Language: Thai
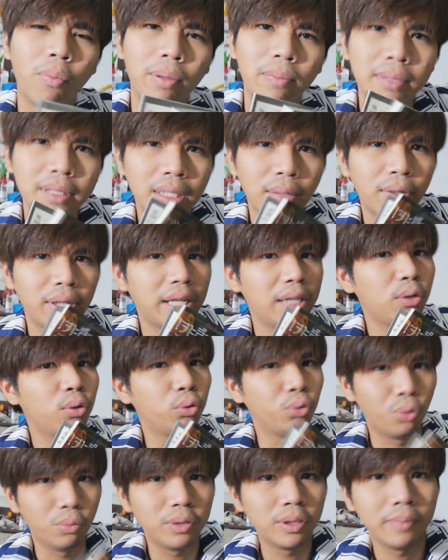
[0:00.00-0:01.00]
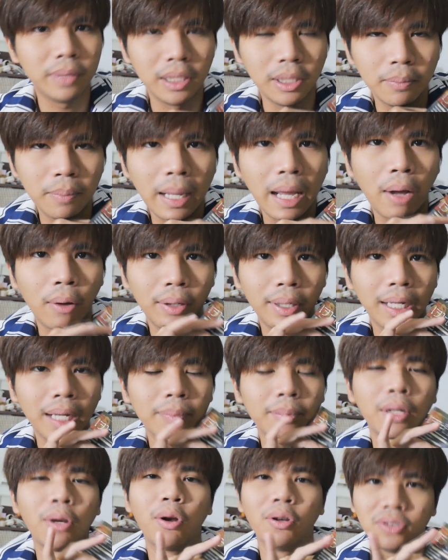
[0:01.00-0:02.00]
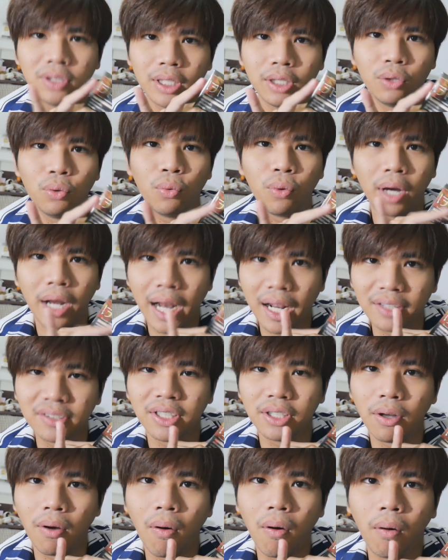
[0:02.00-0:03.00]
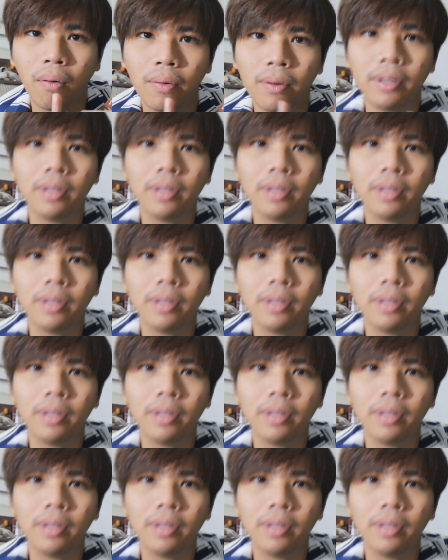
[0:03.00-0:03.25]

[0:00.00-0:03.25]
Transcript: มไม่แน่ใจว่าใน ยูทูบ จะมีหรือเปล่านะครับแต่ลองเสิร์ชดูคลังสยอง